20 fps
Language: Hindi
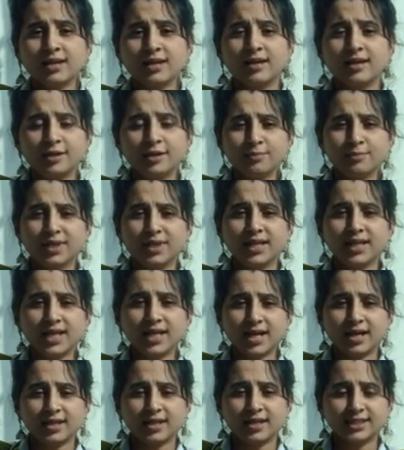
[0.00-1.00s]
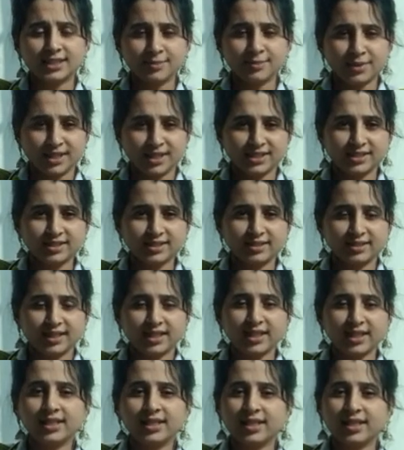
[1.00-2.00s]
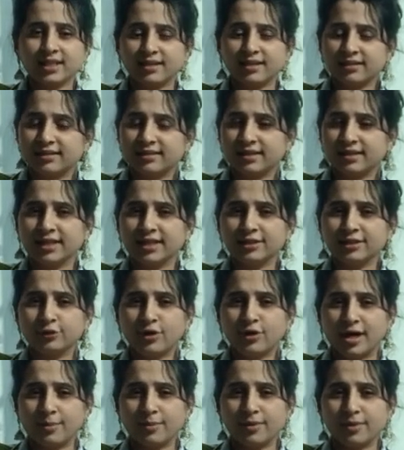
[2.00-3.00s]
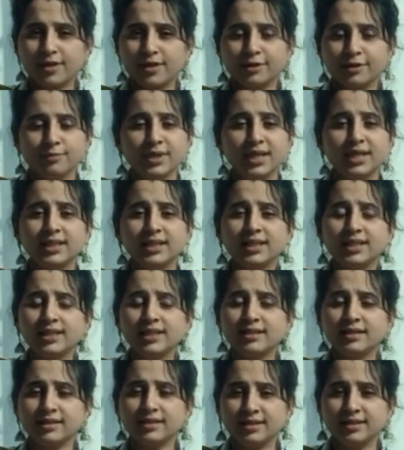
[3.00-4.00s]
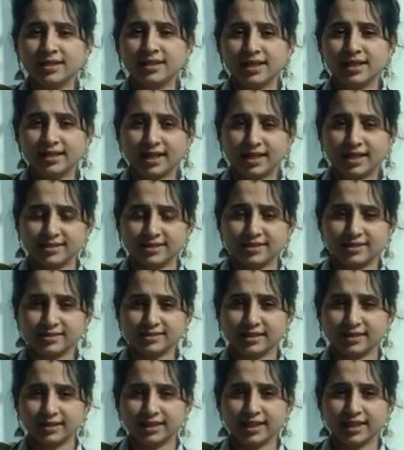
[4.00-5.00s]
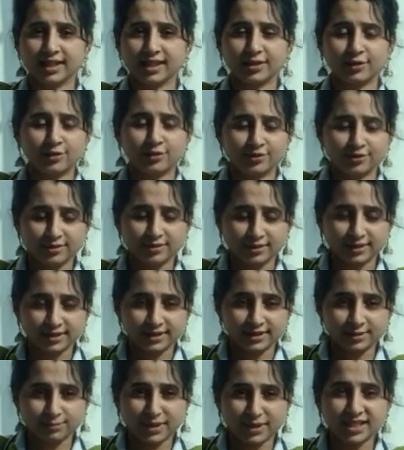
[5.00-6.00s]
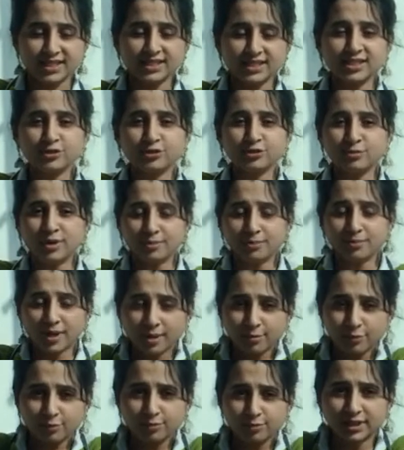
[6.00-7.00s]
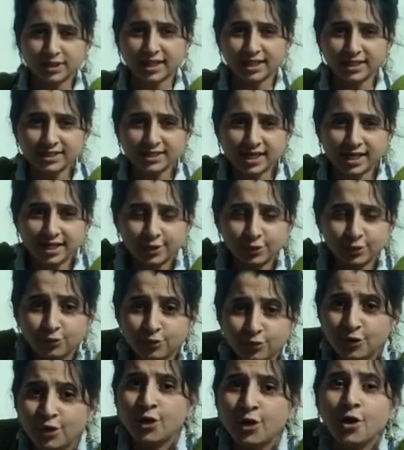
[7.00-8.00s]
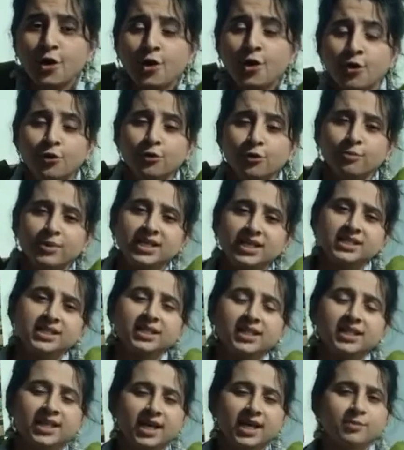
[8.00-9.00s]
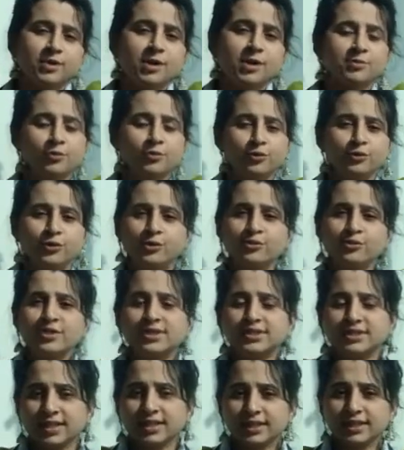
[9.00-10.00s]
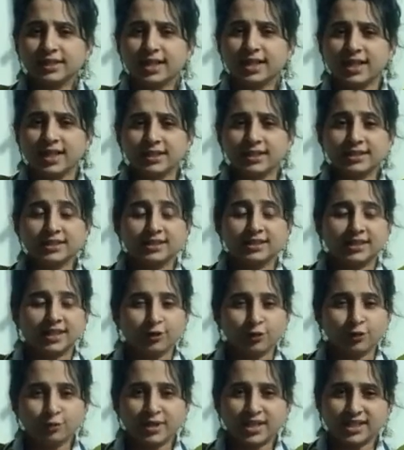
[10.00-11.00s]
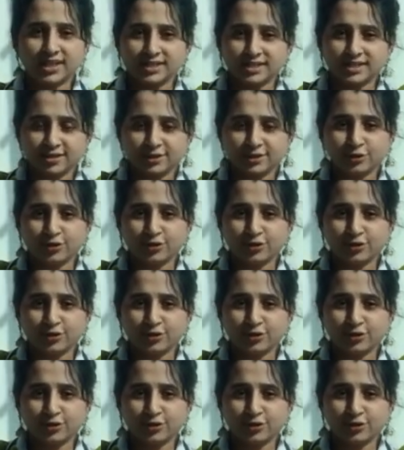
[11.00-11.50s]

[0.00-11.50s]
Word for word: घर में अगर ये मेडिसिन ले लेकर रखें तो आप घर में ही इनका इलाज कर सकते हैं कौन ये मेडिसिन जो मैं आप, आपको बताने जा रही हूँ उन मेडिसिन के नाम आप नोट डाउन कर सकते हैं ये तीनों मेडिसिन